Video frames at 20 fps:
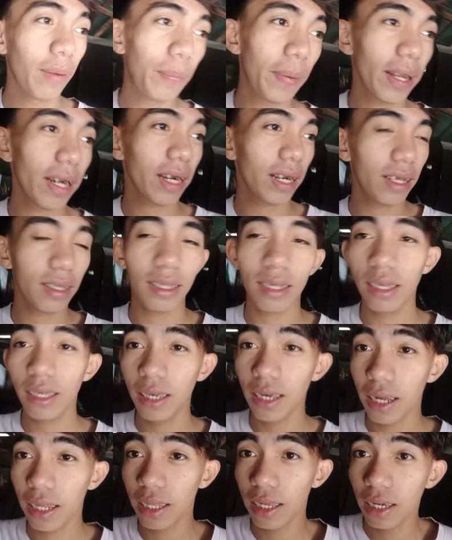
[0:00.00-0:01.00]
mga par
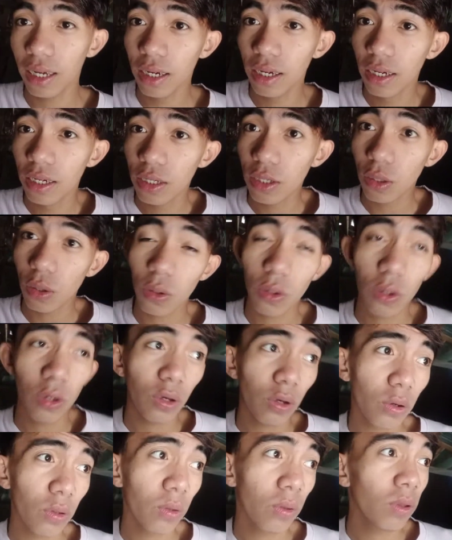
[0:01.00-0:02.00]
natin dyan. So
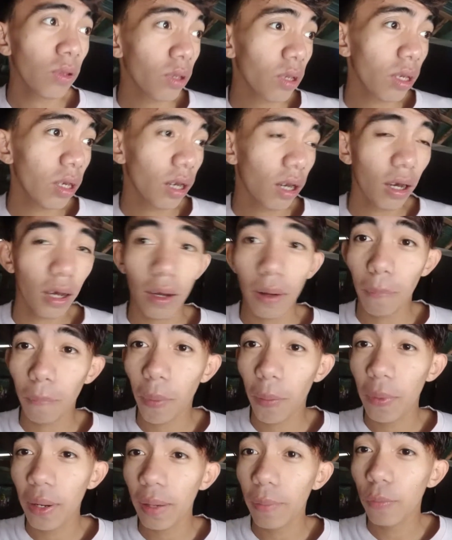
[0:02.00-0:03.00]
yun, um,
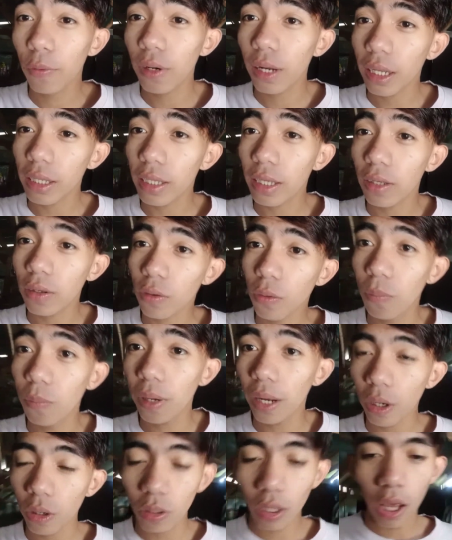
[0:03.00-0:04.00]
bablog po natin kung
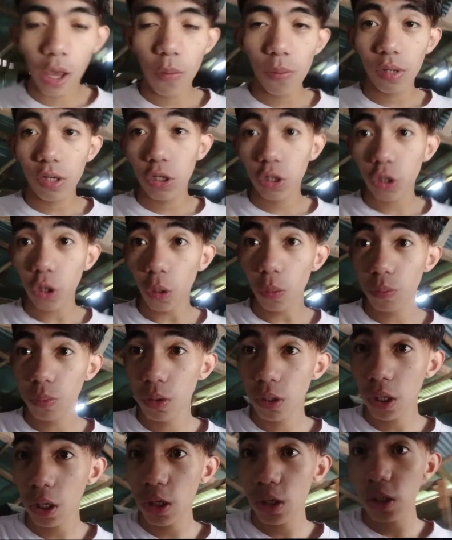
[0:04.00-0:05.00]
paano tayo mag-serve
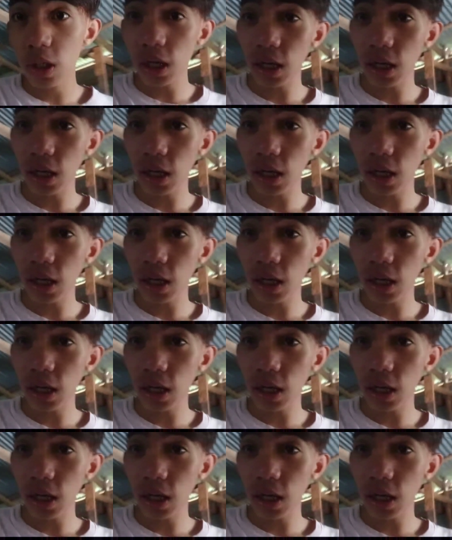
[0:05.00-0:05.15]
sa